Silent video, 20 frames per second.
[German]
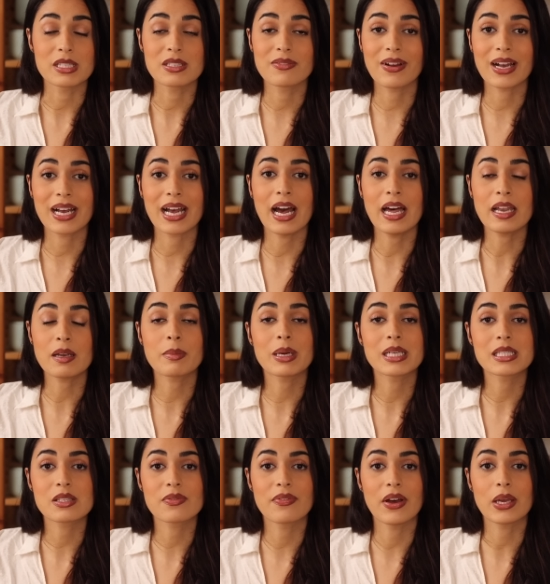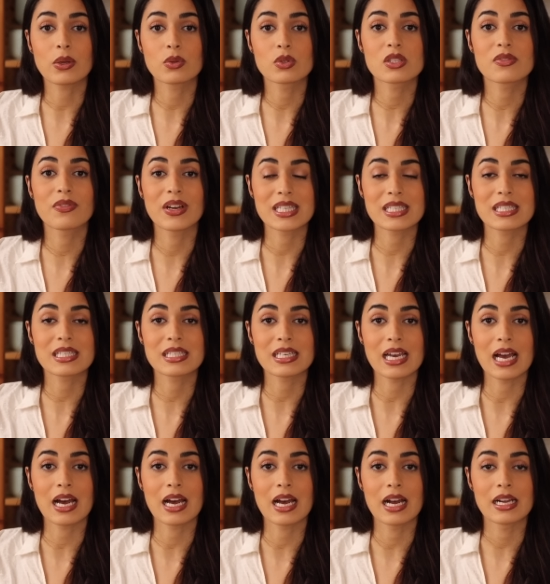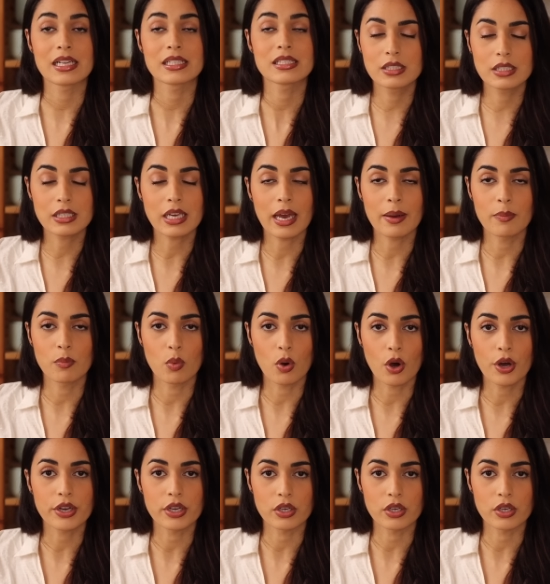Sie war gerade mal 22 Jahre alt, die ermordet